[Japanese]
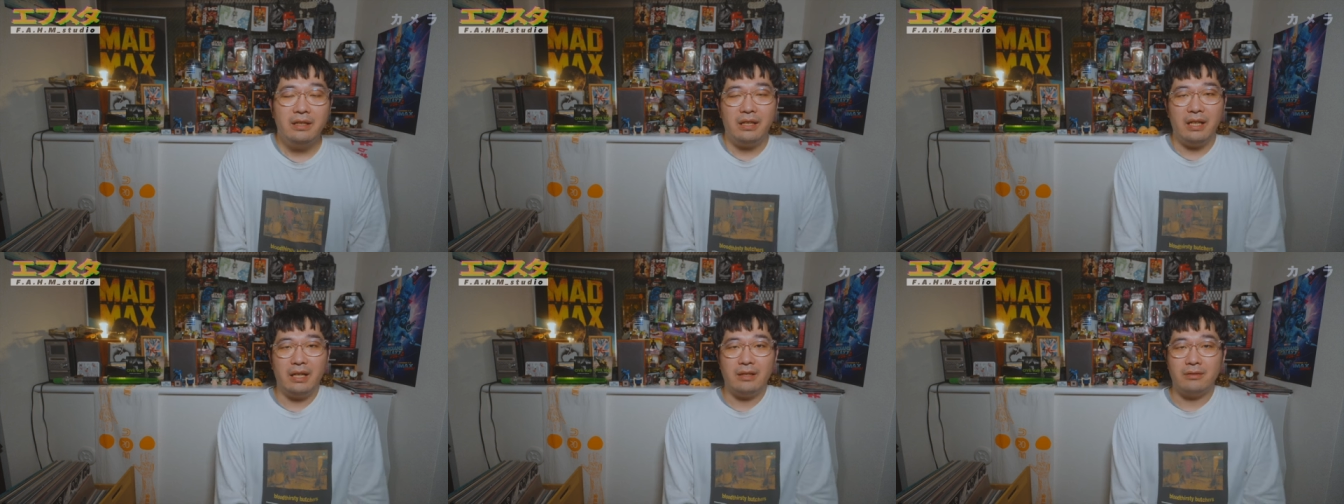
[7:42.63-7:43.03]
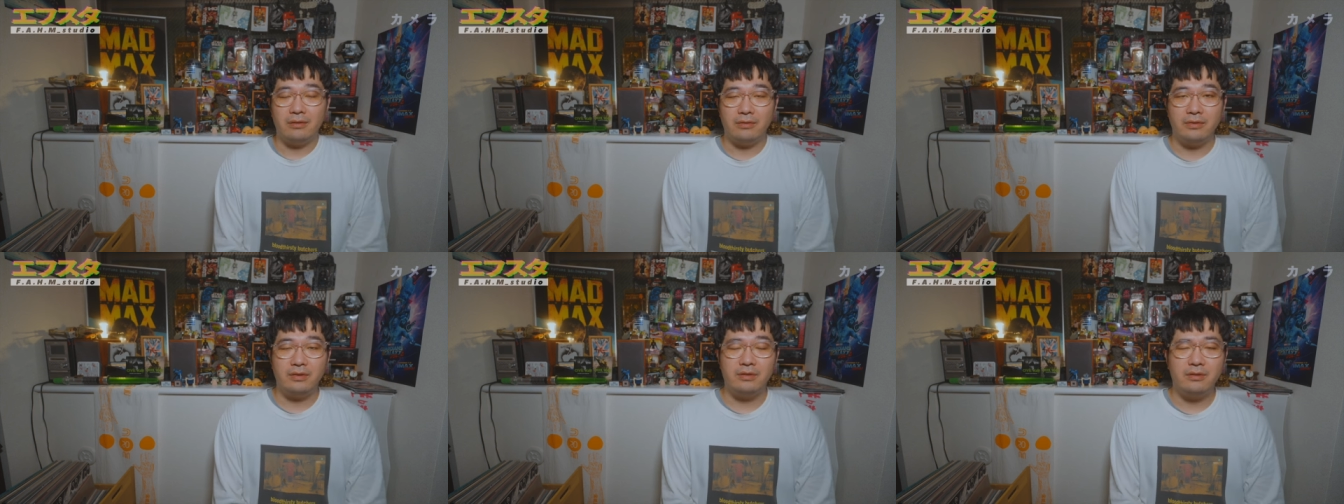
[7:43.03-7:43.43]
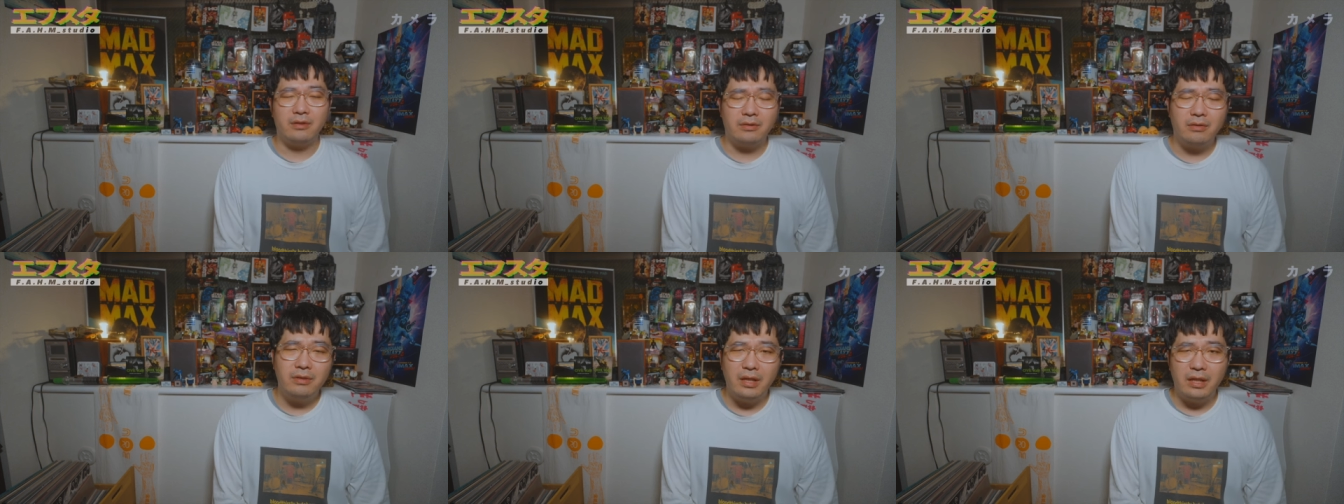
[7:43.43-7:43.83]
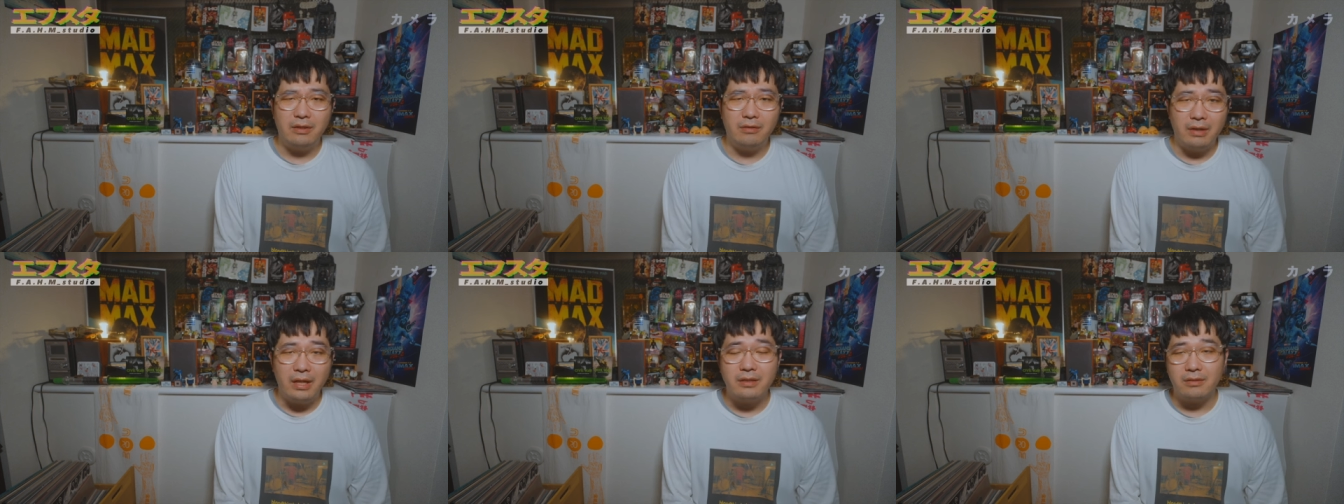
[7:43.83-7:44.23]
えー、その普通のソニー
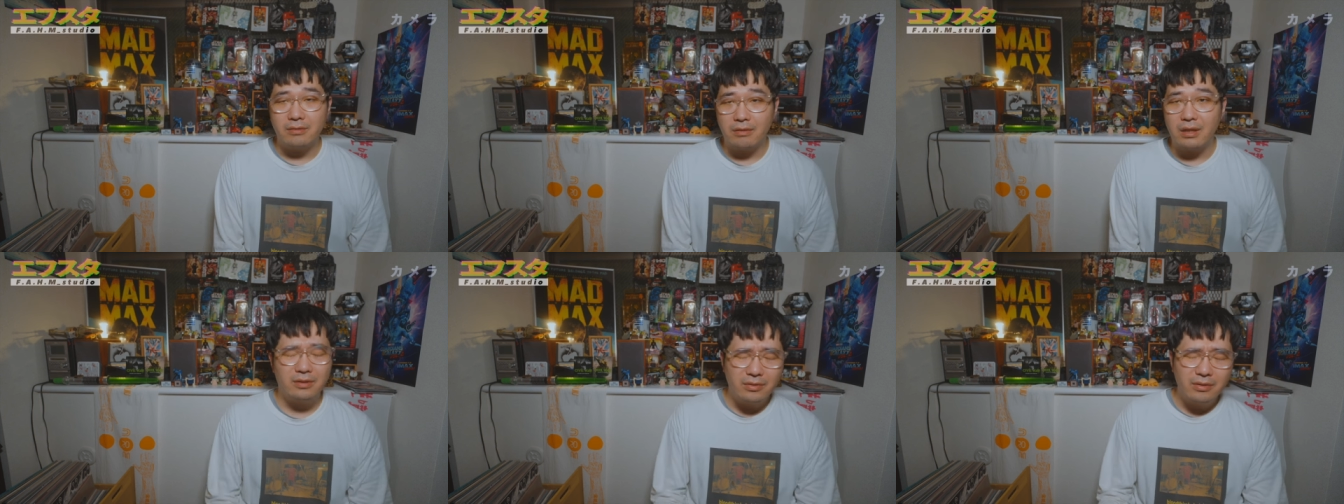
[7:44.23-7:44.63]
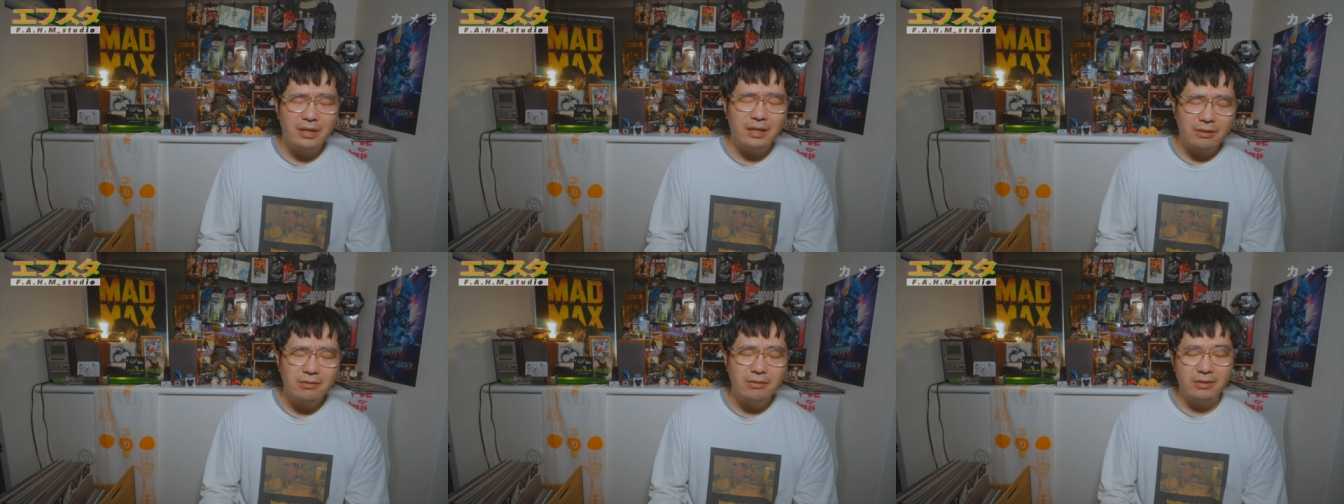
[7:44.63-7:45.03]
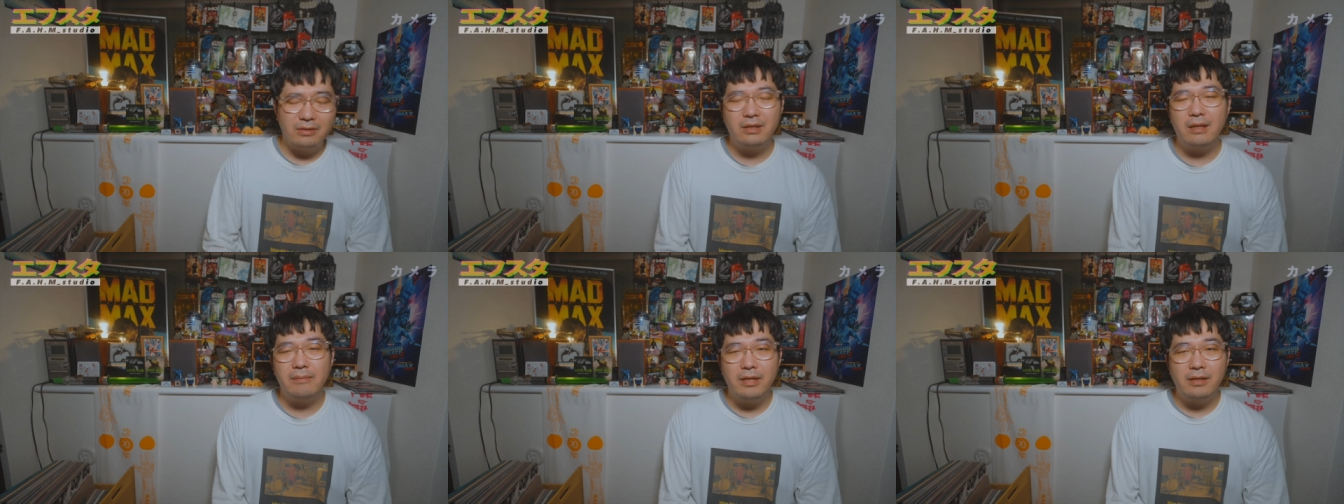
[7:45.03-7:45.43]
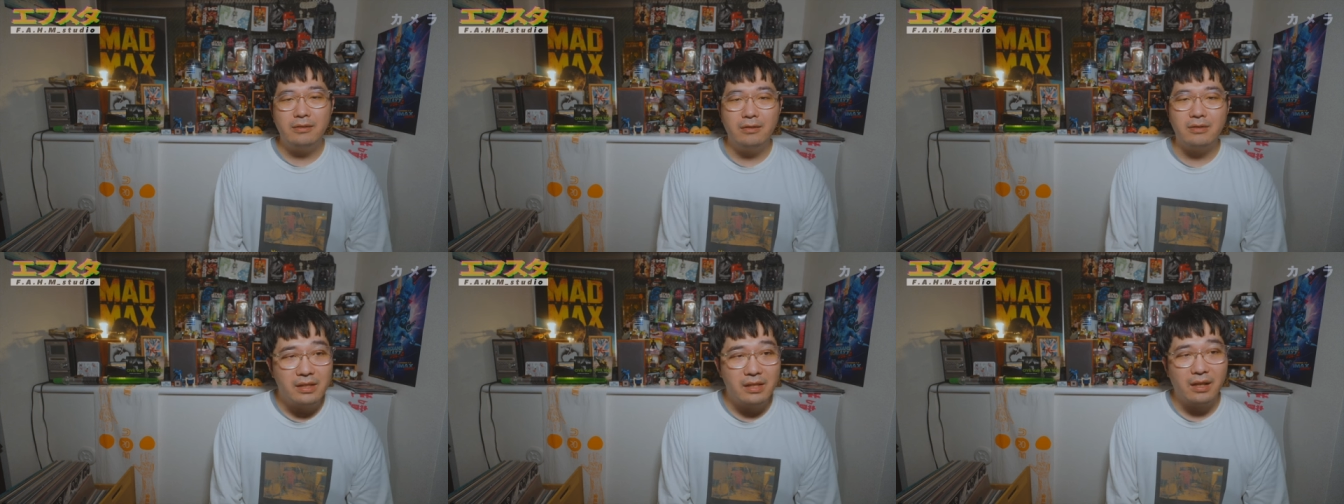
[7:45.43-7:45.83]
のレンズとかそういったところに比べる
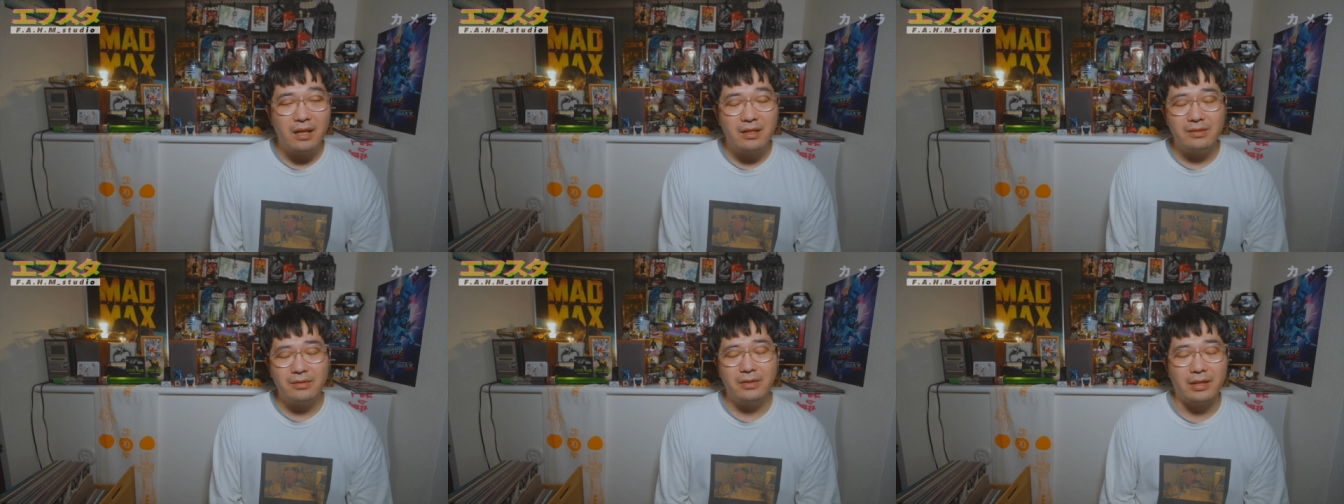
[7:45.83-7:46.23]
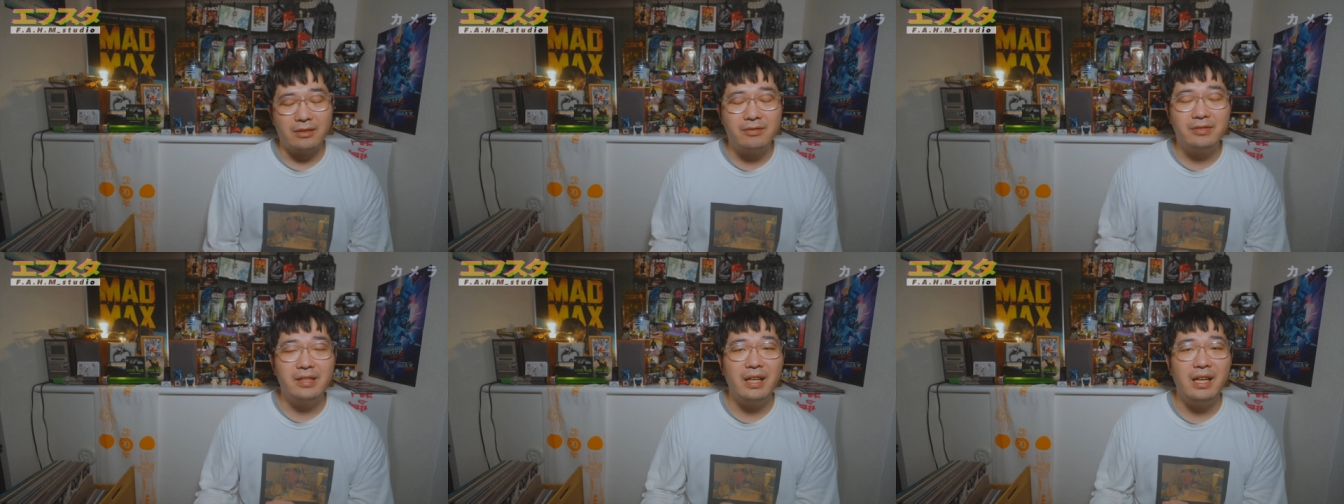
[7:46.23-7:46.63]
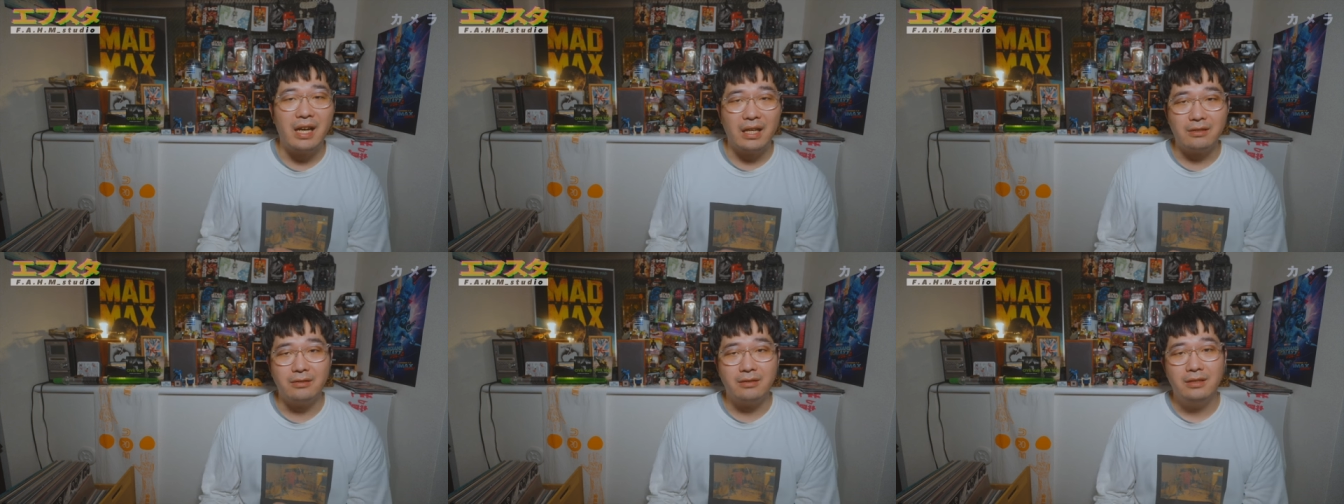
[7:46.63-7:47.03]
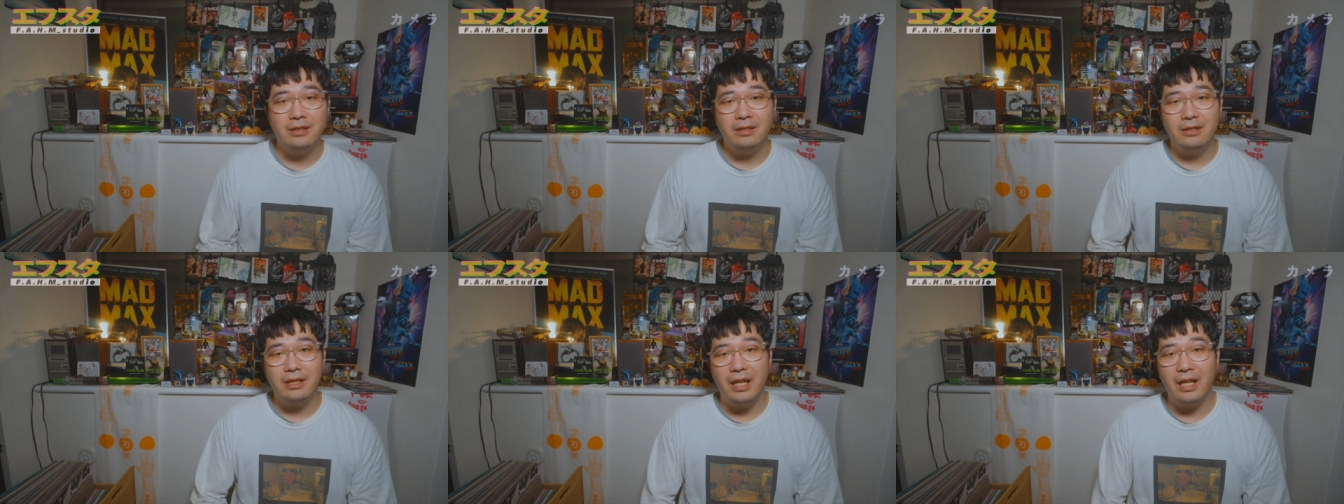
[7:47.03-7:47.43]
と若干そういった癖がある、
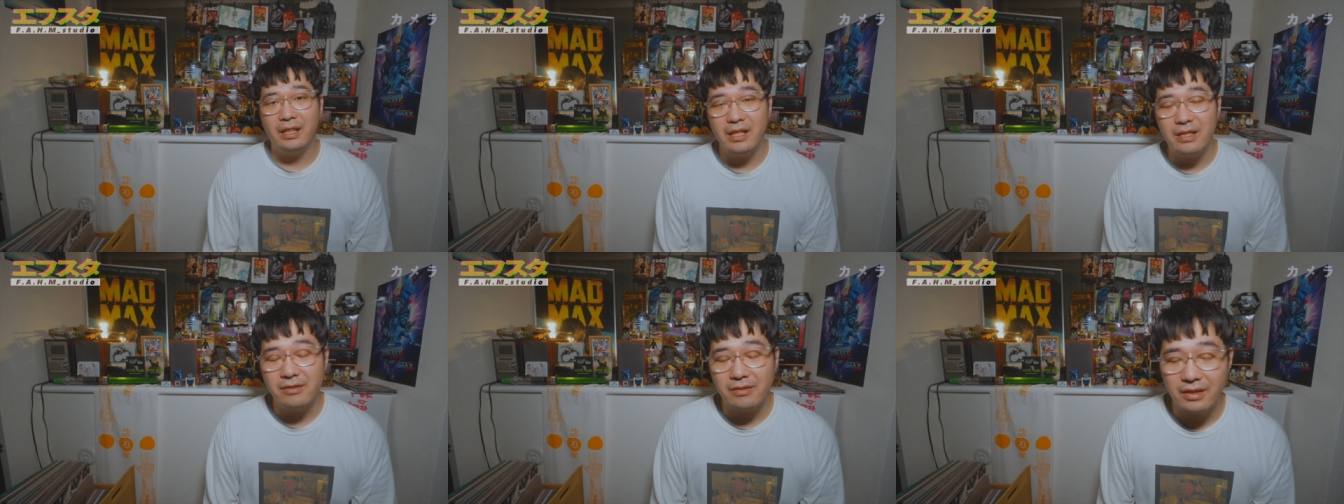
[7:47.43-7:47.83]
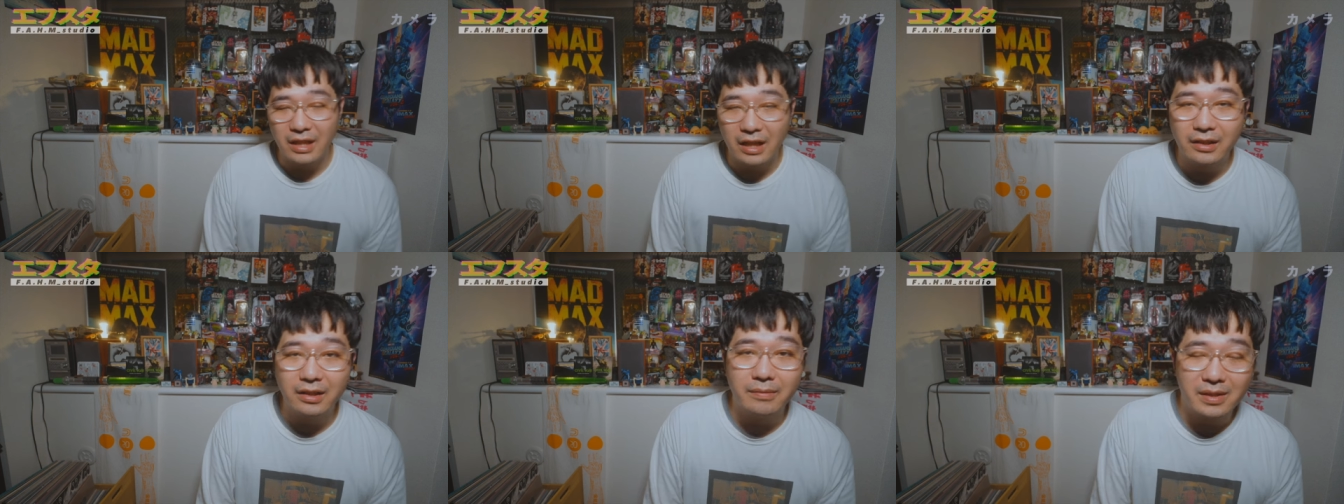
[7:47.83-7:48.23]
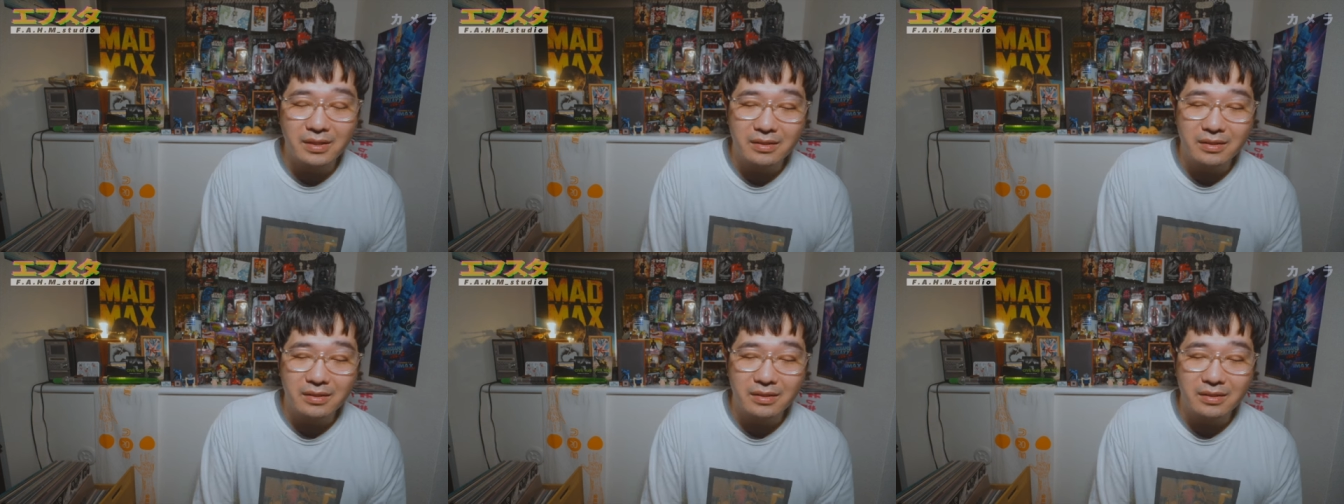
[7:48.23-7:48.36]
えー、レンズになってま